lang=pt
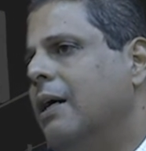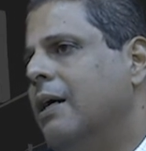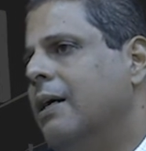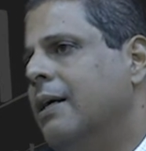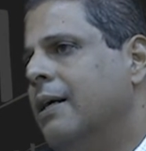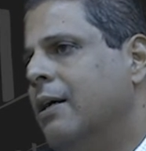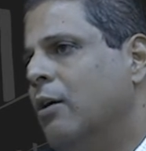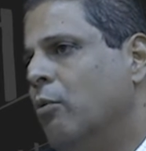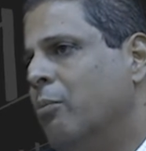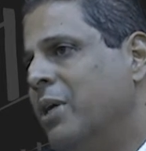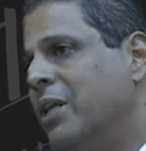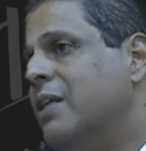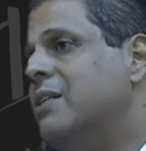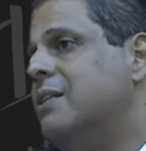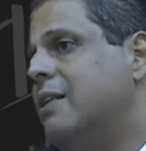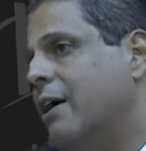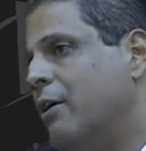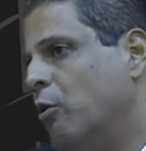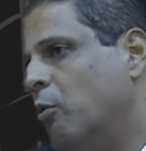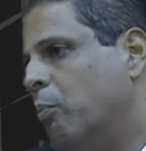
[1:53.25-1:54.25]
Eh, o
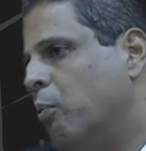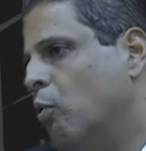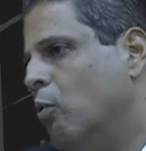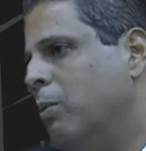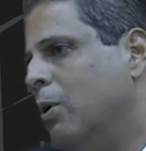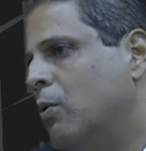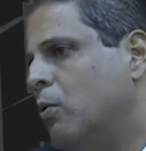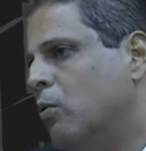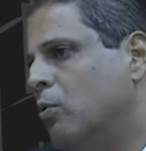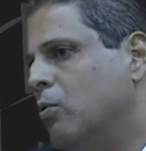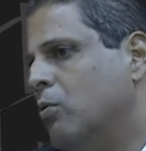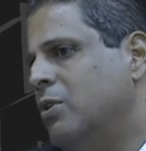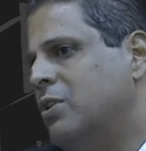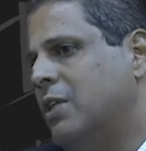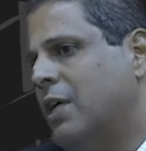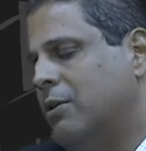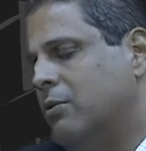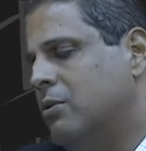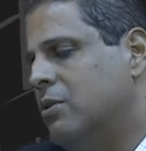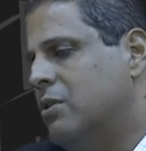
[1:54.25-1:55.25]
Ministério Público do
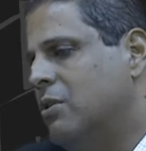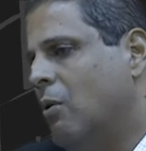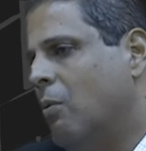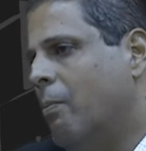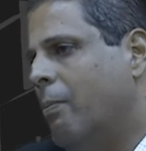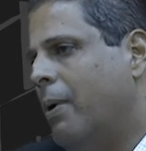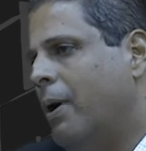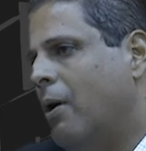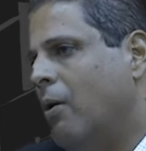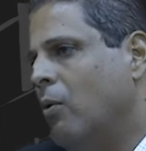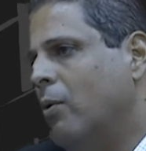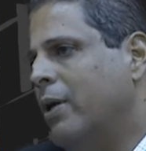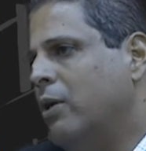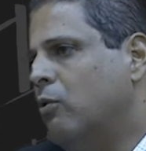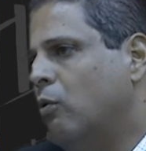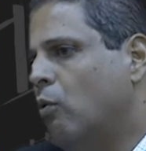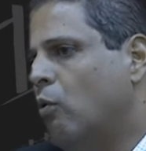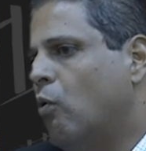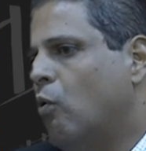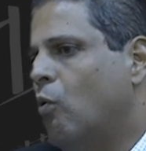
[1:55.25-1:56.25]
Estado de São Paulo
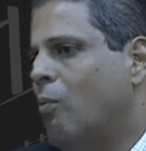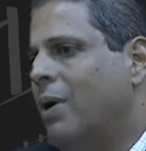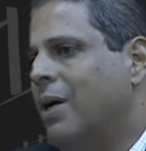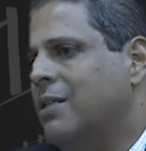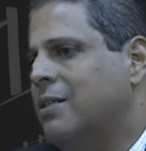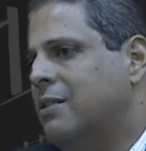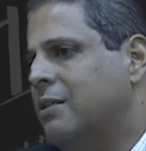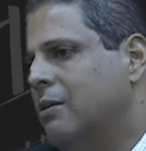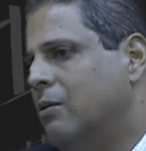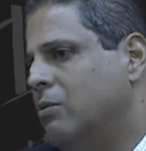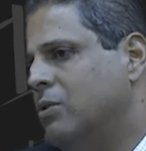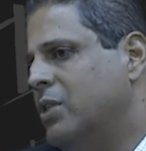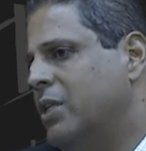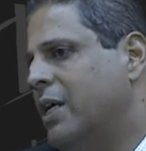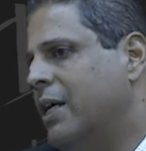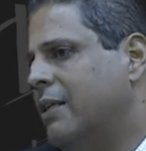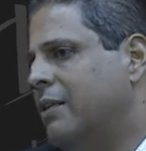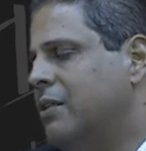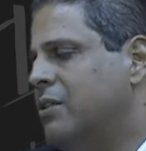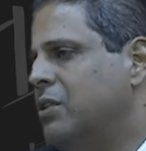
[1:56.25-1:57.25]
entrou com uma ação
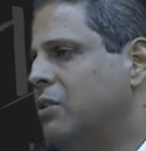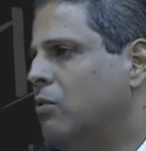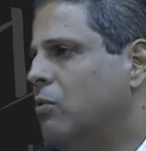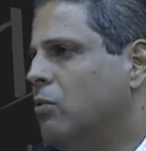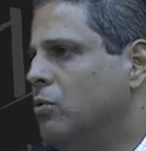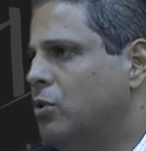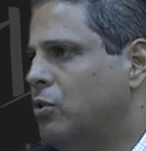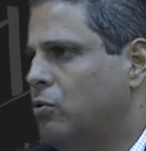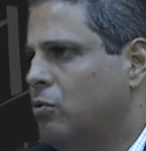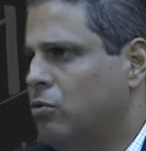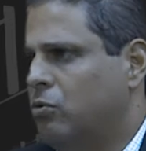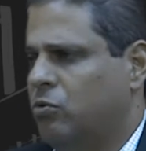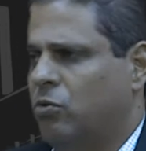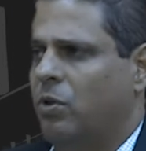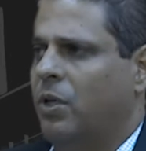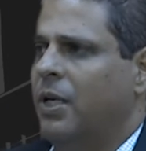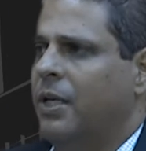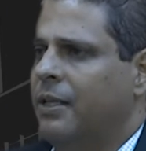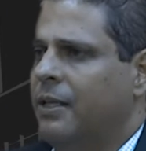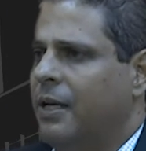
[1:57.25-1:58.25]
direta de
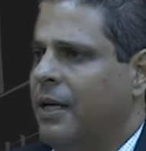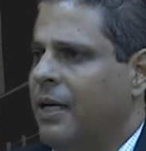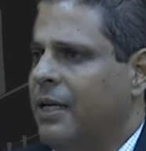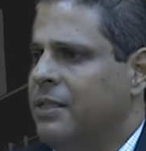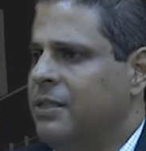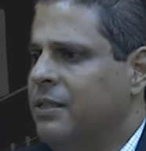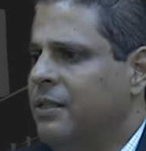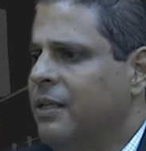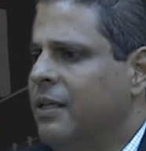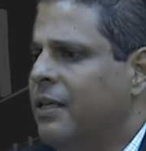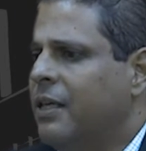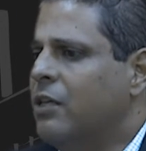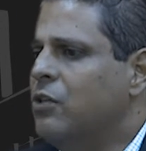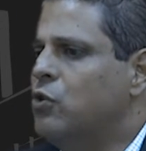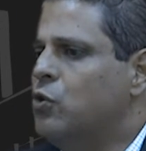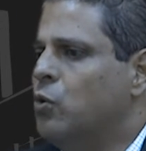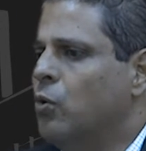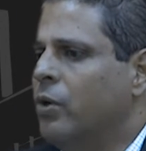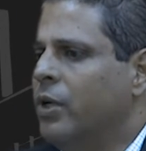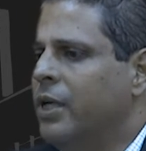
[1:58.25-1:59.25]
inconstitucionalidade,
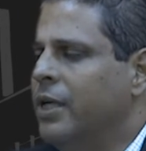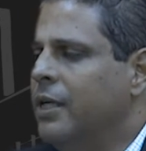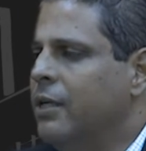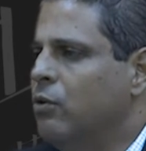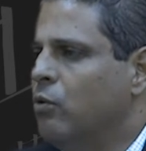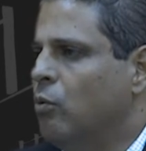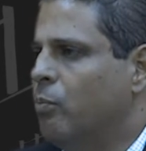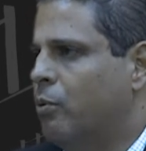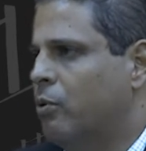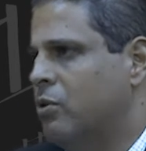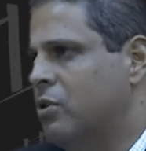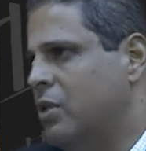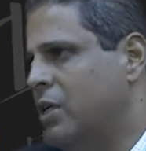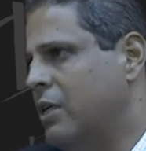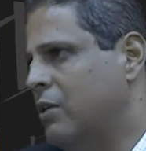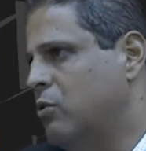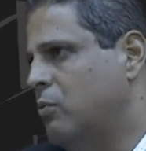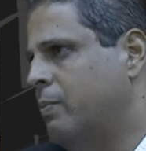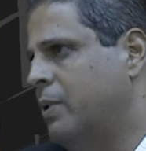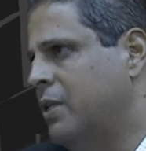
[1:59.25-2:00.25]
questionando o
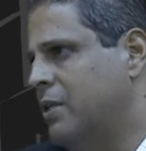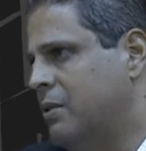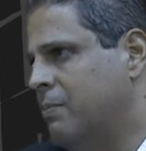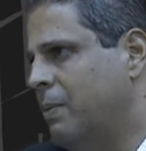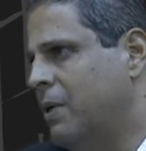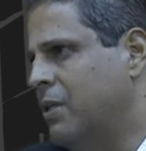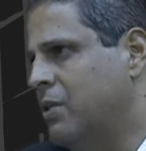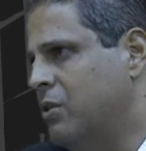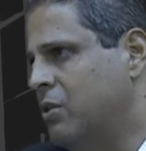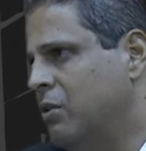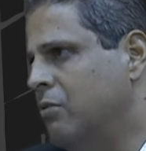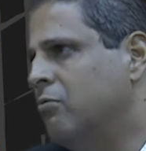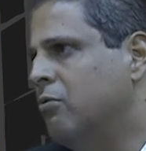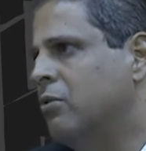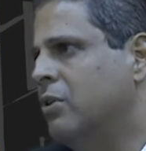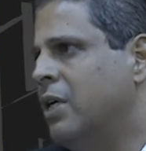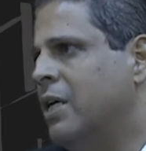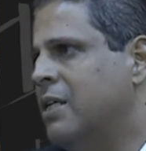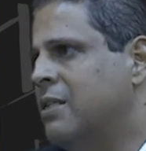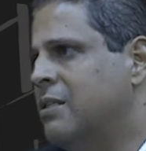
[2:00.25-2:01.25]
processo
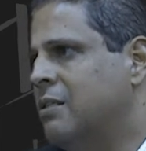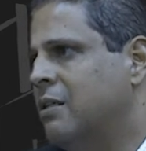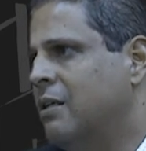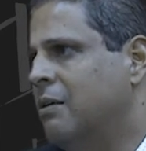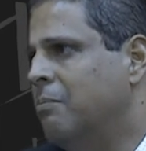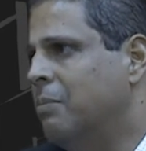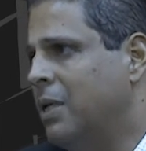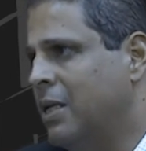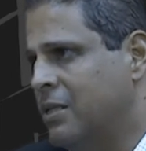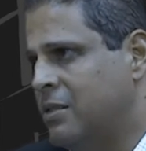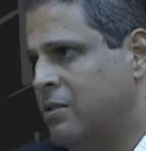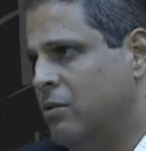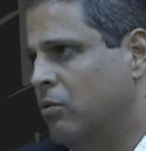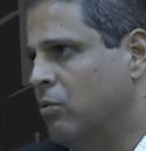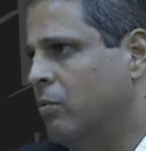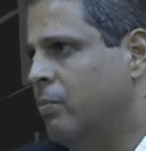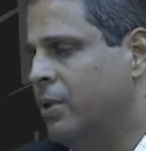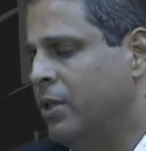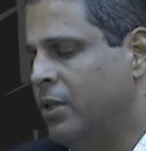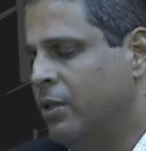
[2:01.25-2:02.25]
participativo dessa ampliação
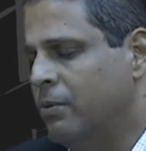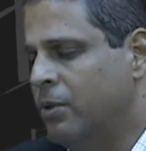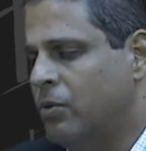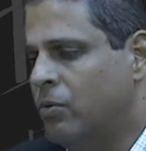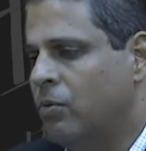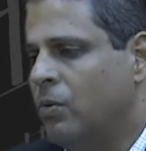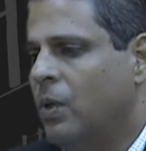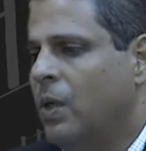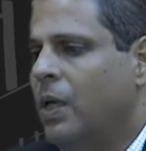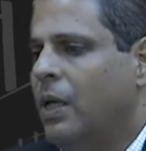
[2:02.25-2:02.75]
do perímetro.